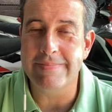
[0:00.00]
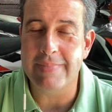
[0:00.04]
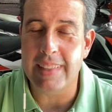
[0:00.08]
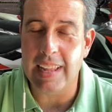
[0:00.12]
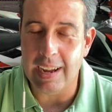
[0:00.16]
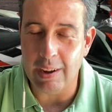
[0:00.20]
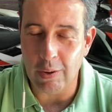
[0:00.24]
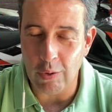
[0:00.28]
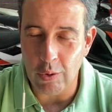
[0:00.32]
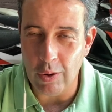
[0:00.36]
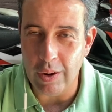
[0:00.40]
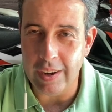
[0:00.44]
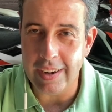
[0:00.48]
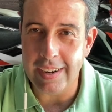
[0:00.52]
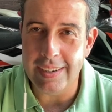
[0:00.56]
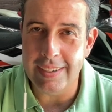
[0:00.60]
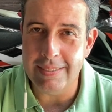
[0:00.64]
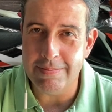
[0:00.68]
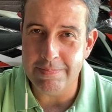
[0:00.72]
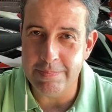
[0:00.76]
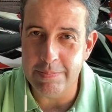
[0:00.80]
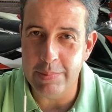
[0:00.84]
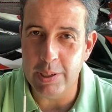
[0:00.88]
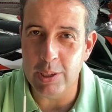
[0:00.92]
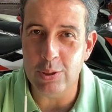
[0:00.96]
agora
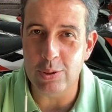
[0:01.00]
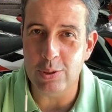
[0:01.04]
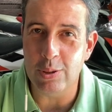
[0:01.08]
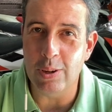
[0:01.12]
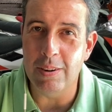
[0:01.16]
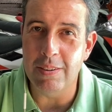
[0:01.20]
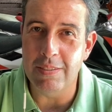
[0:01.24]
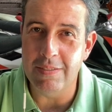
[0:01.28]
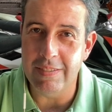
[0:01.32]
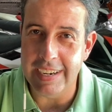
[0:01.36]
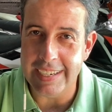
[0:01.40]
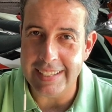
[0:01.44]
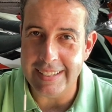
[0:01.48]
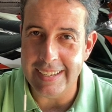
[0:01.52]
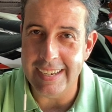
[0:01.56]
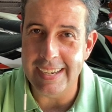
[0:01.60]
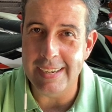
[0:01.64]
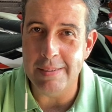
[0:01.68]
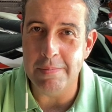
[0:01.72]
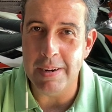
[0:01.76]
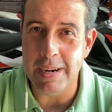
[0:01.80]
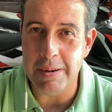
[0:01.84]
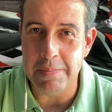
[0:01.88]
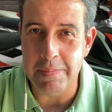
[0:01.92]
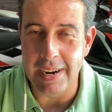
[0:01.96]
o pessoal vai dar
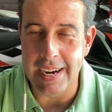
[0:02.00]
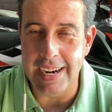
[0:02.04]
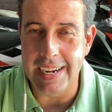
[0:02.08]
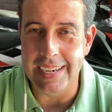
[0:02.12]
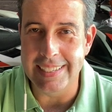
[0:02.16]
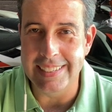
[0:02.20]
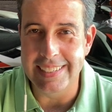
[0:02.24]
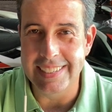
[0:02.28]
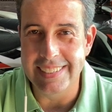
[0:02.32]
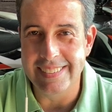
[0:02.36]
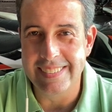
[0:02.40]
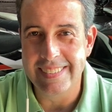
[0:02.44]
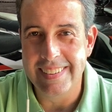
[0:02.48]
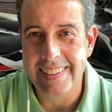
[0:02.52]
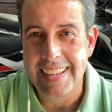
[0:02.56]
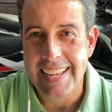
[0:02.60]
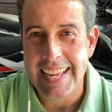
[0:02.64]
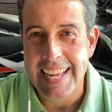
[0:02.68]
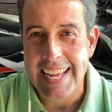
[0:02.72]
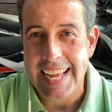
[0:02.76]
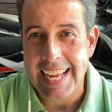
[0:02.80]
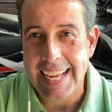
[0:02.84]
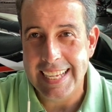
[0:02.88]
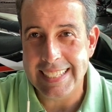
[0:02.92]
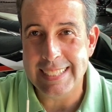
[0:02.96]
uma babada
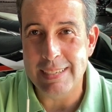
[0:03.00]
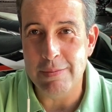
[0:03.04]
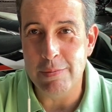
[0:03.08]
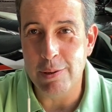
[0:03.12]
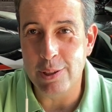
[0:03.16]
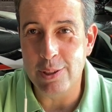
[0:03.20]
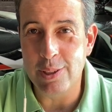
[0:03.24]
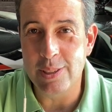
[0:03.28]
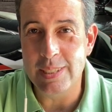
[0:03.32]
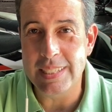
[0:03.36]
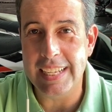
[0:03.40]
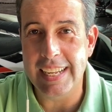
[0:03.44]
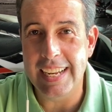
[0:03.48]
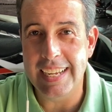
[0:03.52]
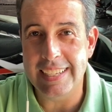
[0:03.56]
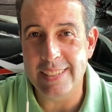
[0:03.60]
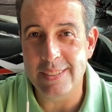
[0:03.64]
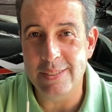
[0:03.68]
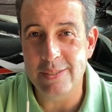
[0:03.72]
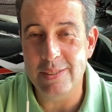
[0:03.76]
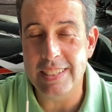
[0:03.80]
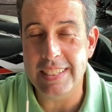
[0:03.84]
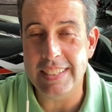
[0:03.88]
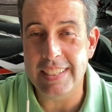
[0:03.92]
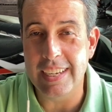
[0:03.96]
essa motocicleta
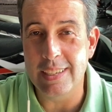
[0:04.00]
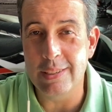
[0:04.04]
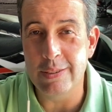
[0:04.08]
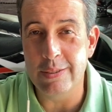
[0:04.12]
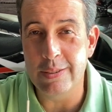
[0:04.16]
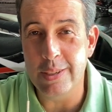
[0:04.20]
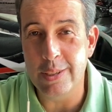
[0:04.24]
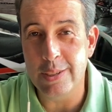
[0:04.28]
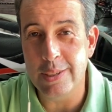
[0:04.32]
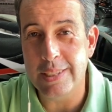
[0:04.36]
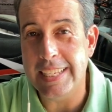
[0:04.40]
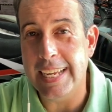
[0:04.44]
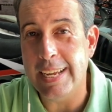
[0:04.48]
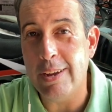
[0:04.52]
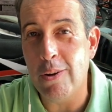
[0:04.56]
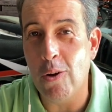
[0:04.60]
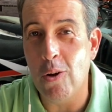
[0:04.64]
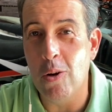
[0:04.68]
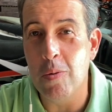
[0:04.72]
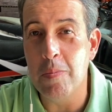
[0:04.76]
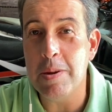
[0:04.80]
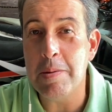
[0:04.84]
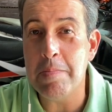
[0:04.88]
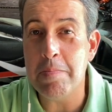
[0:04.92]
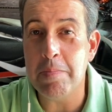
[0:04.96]
nos Estados Unidos tem
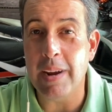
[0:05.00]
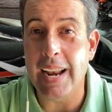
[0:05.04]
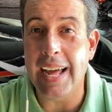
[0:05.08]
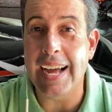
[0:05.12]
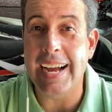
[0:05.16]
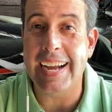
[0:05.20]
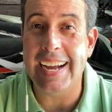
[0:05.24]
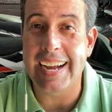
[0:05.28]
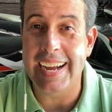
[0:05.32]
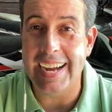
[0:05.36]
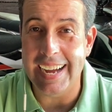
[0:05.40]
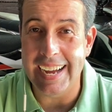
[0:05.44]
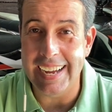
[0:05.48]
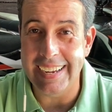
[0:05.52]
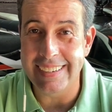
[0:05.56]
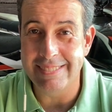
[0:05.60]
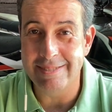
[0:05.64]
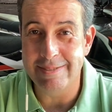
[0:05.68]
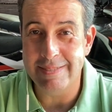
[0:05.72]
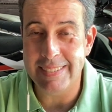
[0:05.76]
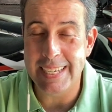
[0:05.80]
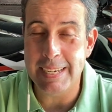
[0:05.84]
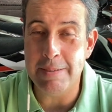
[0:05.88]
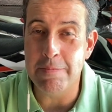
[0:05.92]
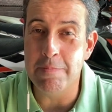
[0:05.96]
como emplacar, que é